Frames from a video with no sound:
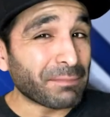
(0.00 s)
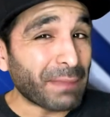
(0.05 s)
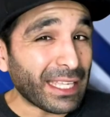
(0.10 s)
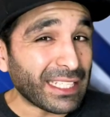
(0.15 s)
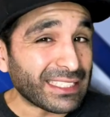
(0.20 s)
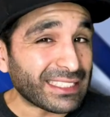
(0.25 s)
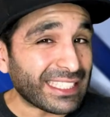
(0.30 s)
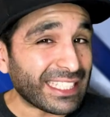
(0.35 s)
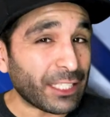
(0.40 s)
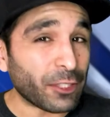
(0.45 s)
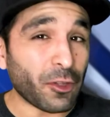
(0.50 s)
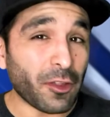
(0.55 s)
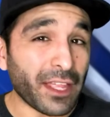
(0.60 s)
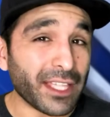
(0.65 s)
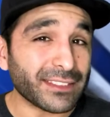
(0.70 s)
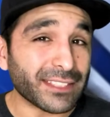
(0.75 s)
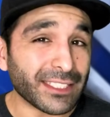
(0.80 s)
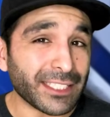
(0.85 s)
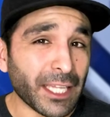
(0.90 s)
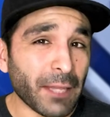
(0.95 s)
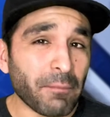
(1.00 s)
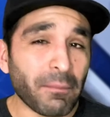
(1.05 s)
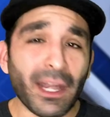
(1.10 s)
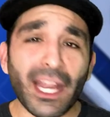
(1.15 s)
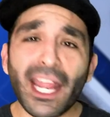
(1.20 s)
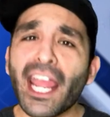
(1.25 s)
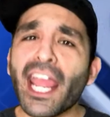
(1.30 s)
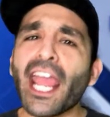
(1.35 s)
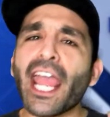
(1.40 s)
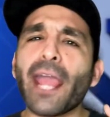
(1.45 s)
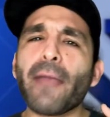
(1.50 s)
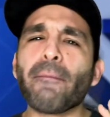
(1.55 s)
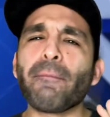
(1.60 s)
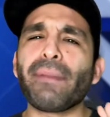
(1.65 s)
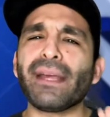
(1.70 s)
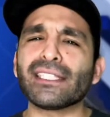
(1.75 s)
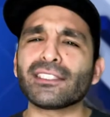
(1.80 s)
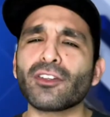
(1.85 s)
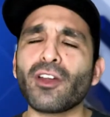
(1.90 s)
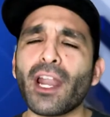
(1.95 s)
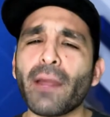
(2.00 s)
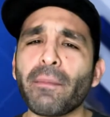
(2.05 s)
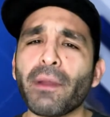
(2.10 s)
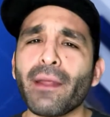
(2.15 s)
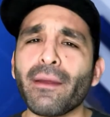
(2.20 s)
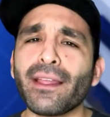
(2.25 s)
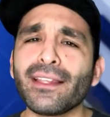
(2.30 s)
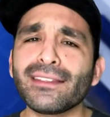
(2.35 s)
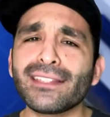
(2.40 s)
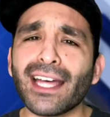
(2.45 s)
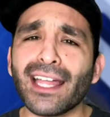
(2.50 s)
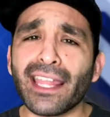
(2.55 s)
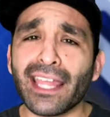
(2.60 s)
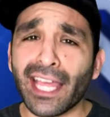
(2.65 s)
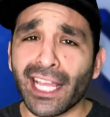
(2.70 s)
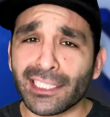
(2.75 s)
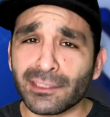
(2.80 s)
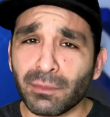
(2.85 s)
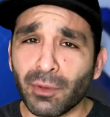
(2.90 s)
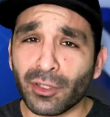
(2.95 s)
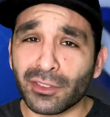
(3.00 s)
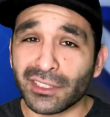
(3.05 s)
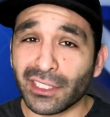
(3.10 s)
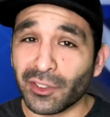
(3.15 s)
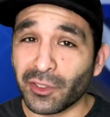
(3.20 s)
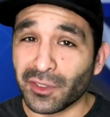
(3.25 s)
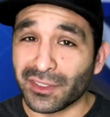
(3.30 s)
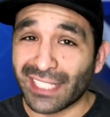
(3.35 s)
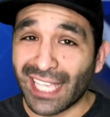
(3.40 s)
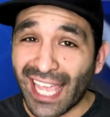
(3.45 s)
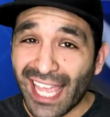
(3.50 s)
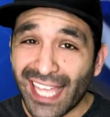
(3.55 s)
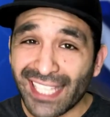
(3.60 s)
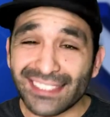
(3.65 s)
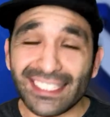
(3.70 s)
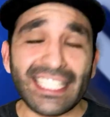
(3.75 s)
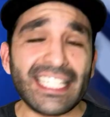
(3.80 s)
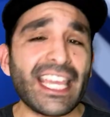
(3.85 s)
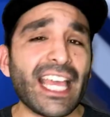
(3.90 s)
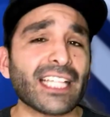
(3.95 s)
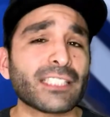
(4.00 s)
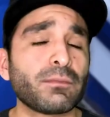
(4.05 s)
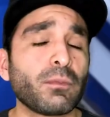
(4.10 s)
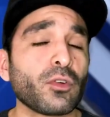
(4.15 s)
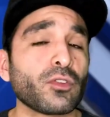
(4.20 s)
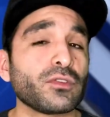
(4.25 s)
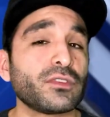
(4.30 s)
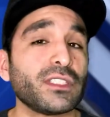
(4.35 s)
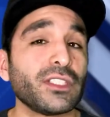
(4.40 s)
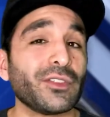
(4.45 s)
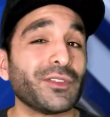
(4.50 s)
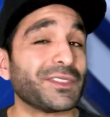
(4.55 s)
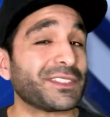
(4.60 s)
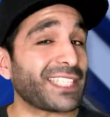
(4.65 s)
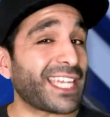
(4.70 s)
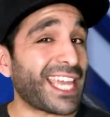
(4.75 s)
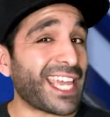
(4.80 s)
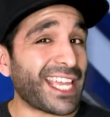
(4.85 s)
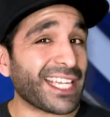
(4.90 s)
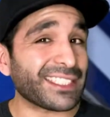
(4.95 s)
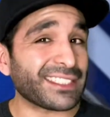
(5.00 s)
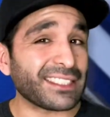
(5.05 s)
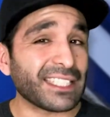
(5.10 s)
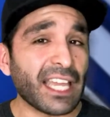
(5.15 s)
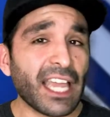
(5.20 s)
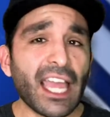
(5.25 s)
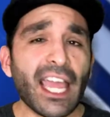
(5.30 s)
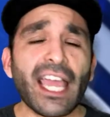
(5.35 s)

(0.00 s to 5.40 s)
22 de septiembre, empezó la preventa de Xbox Series S y Xbox Series X,